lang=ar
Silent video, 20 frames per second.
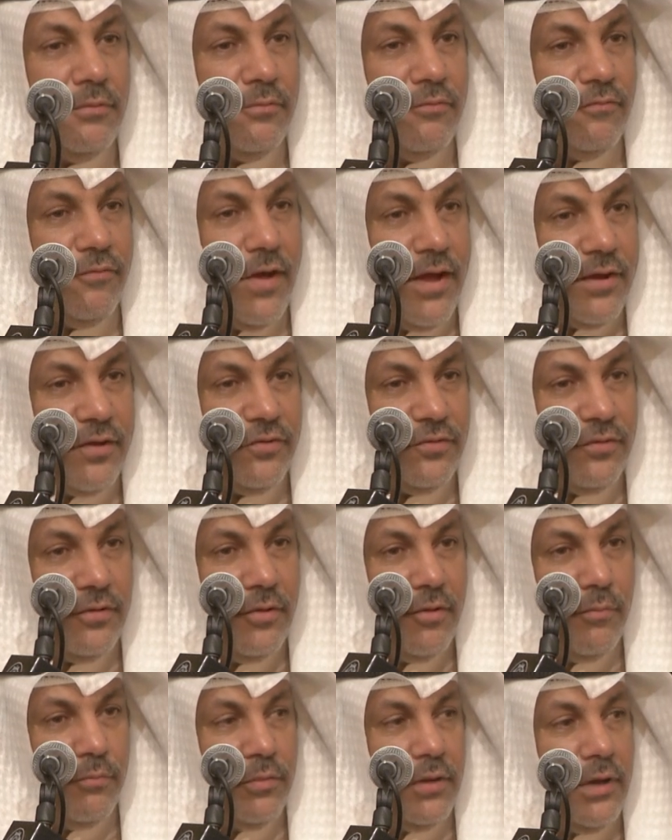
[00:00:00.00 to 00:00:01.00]
من فارس
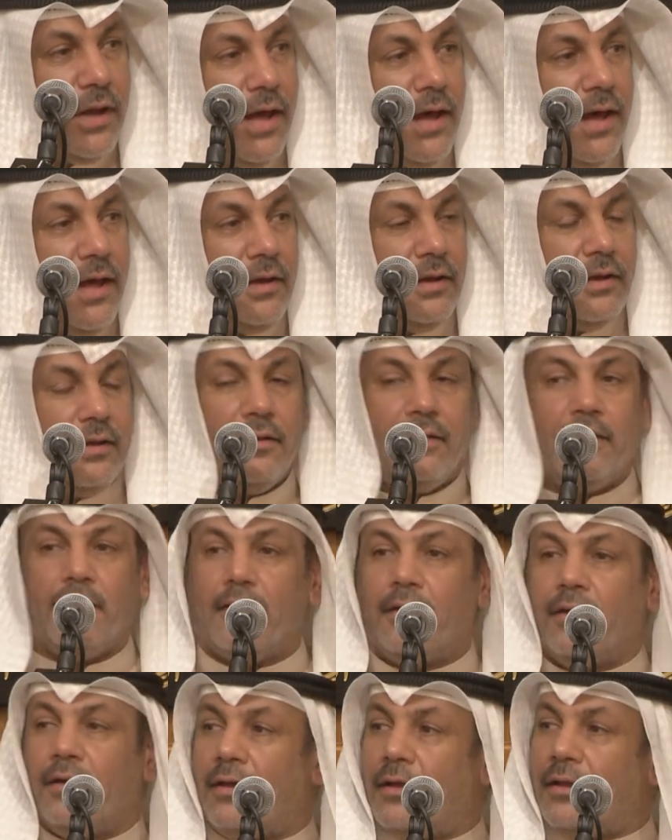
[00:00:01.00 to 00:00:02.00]
بلال
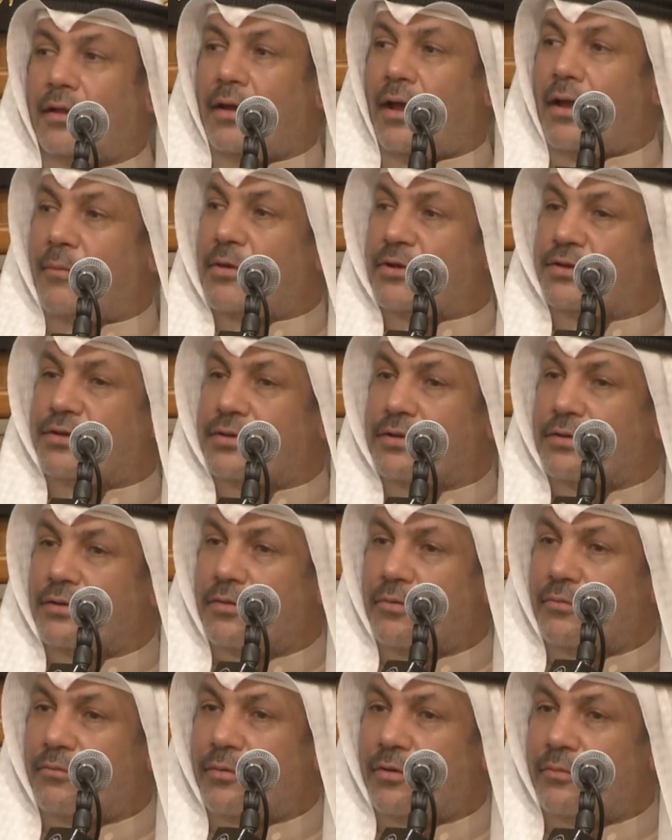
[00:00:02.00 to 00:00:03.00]
الحبش
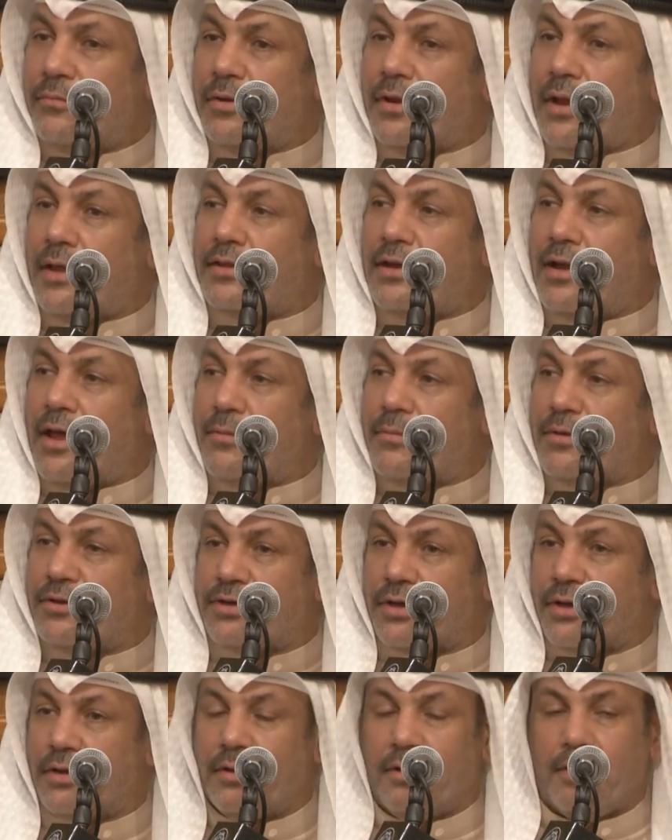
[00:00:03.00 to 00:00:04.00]
من بلاد الحبشة